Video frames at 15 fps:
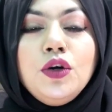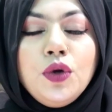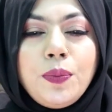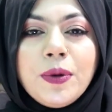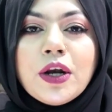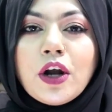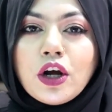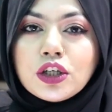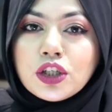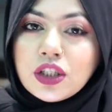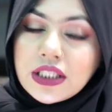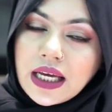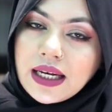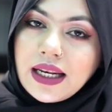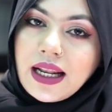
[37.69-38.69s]
রূপের রহস্য
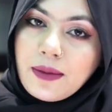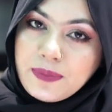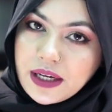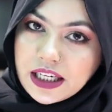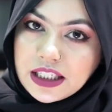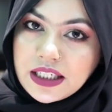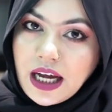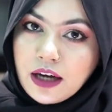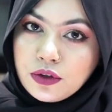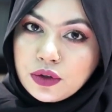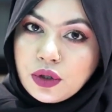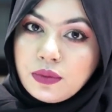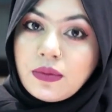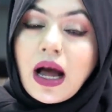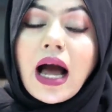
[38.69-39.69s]
চ্যানেলে আপনাকে
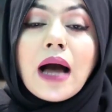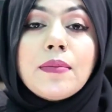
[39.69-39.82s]
স্বাগতম